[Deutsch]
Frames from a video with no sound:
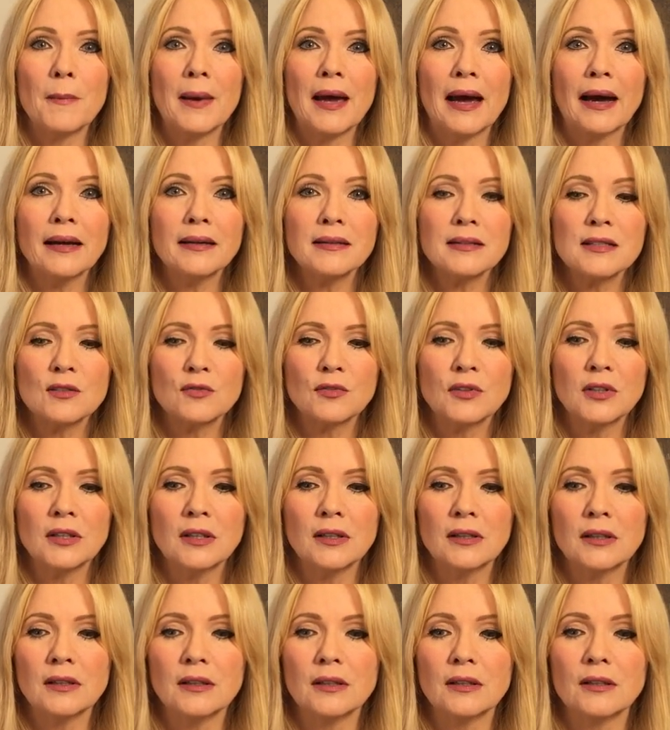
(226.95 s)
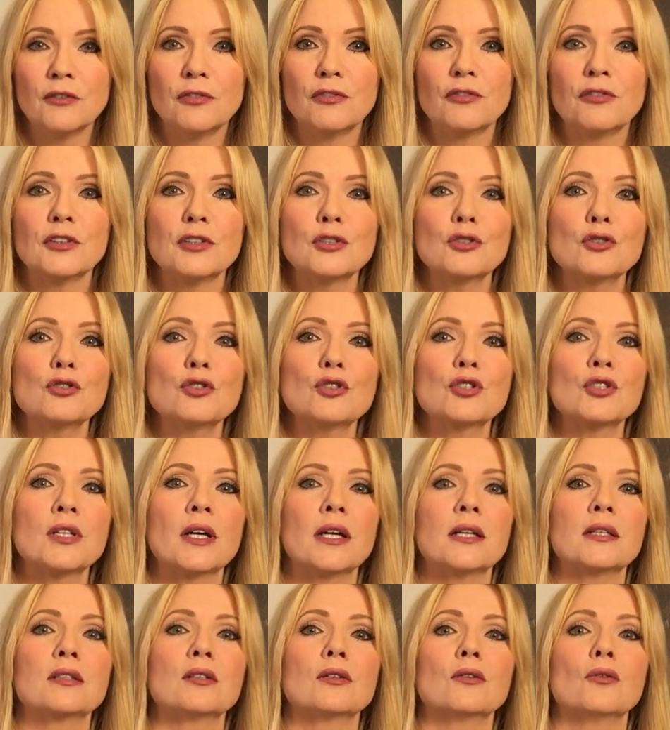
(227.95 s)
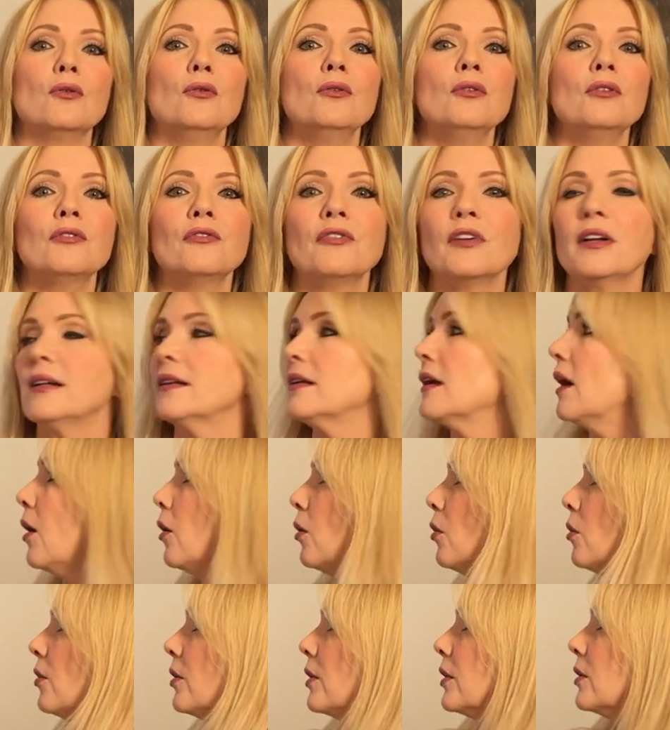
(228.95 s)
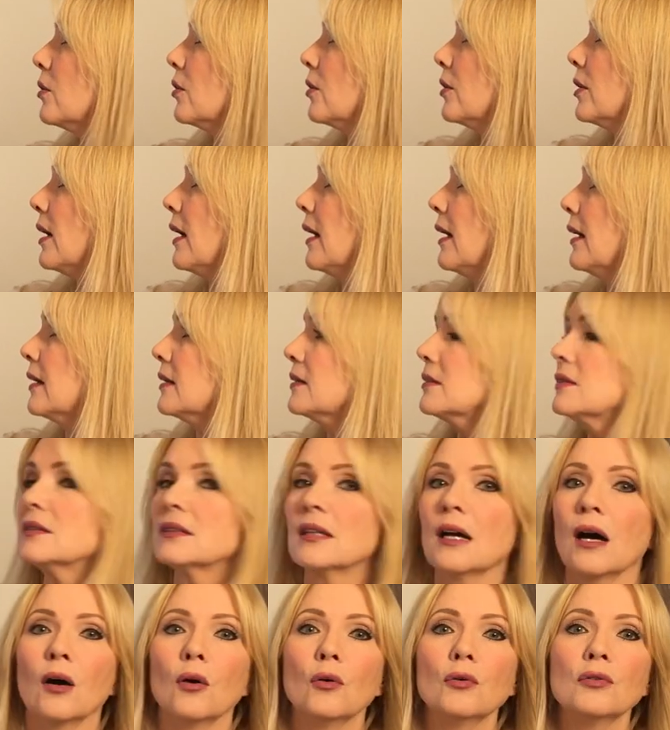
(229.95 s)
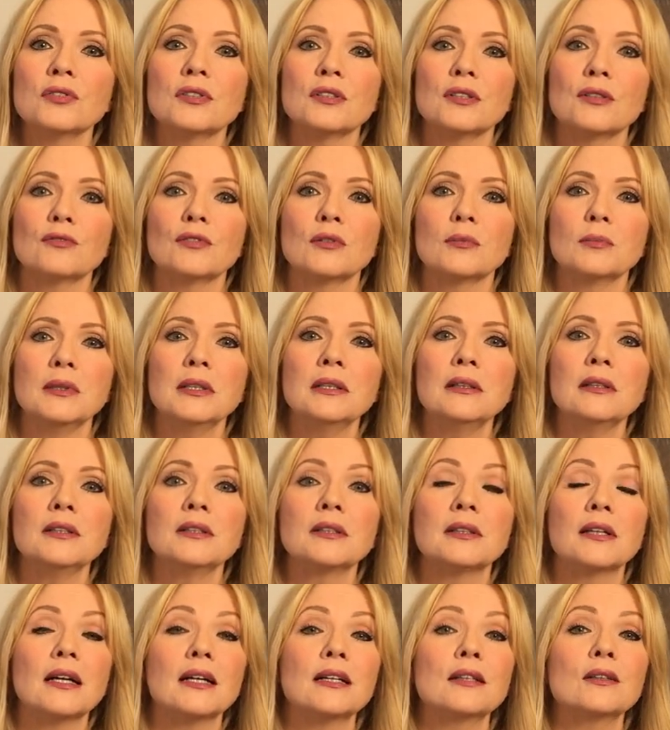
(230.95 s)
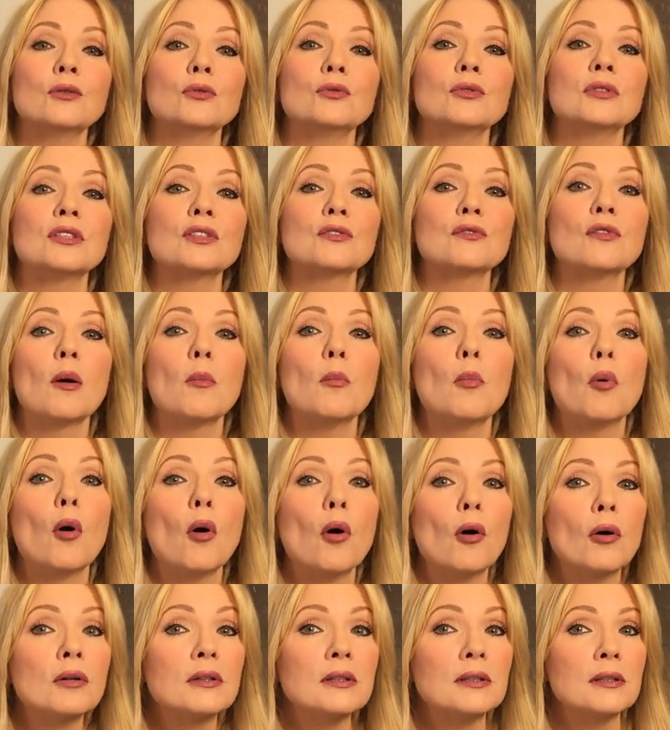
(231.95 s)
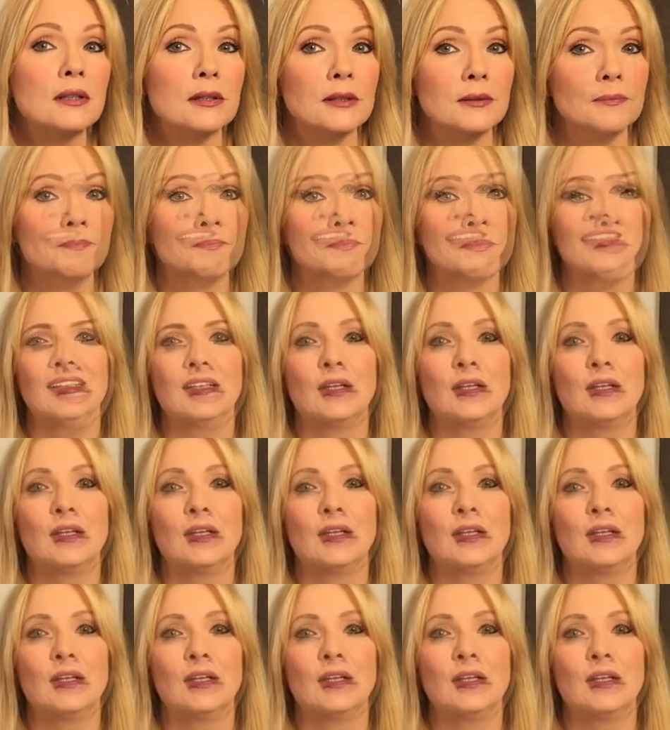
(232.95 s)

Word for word: März findet in den Fischen statt und fällt auch in euer achtes Haus der Verbindlichkeiten und des Verborgenen